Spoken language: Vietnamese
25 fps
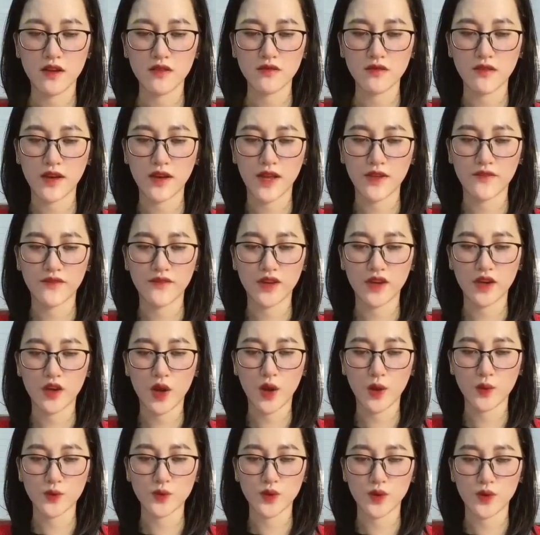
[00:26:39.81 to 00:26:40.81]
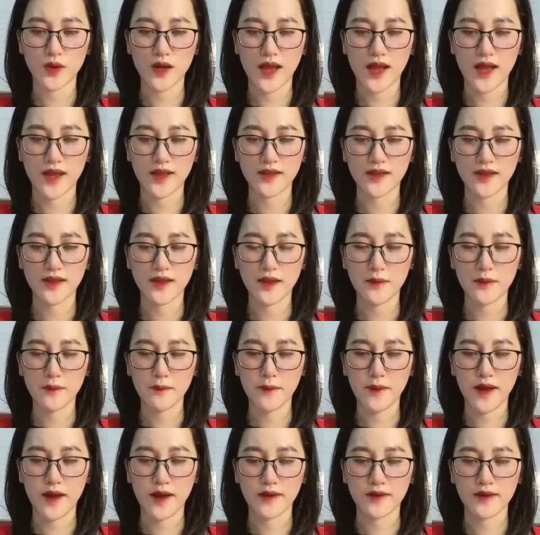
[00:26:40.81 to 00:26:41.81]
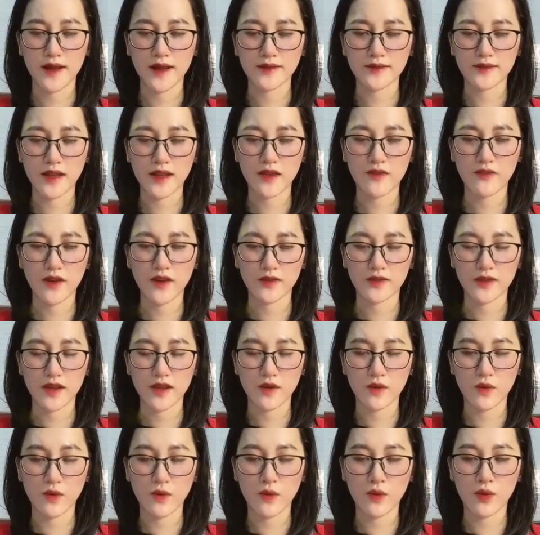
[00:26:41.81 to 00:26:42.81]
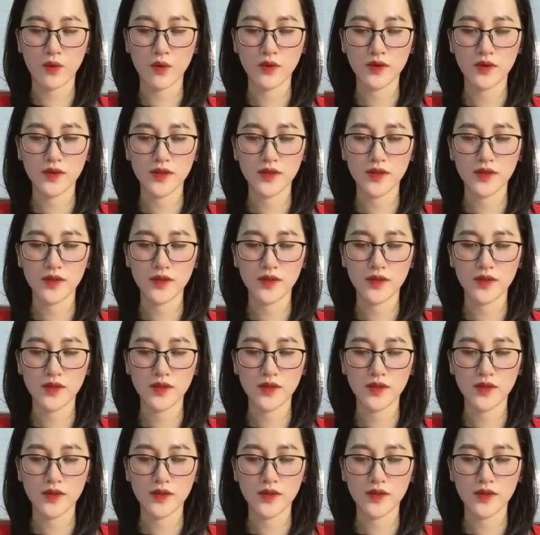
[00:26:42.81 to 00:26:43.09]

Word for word: Nhưng anh vẫn không rụt lại Mà đan tay vào tay cô